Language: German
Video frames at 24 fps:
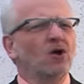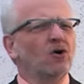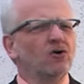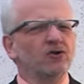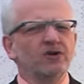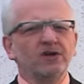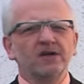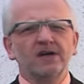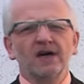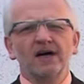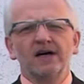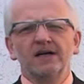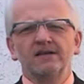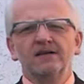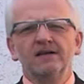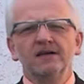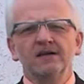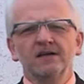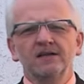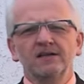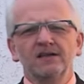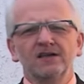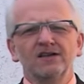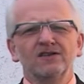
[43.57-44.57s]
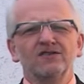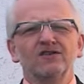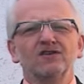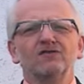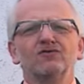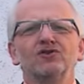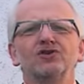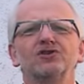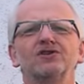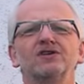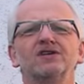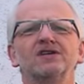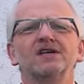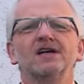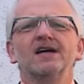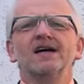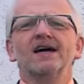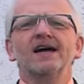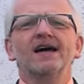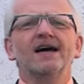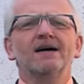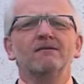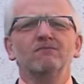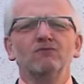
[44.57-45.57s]
Und ich garantiere dir, sie wird dich
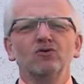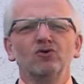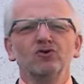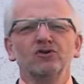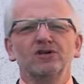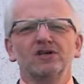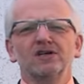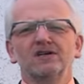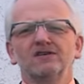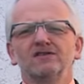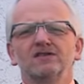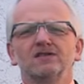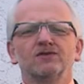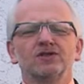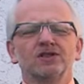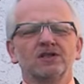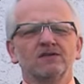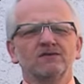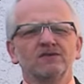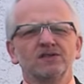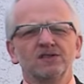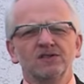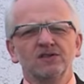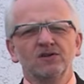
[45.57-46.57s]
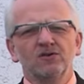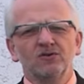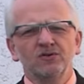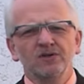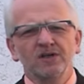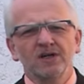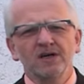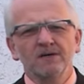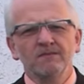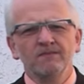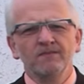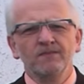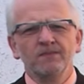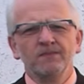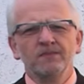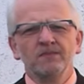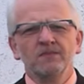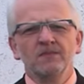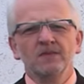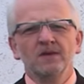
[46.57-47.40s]
ermutigen, sie wird dir Vision geben.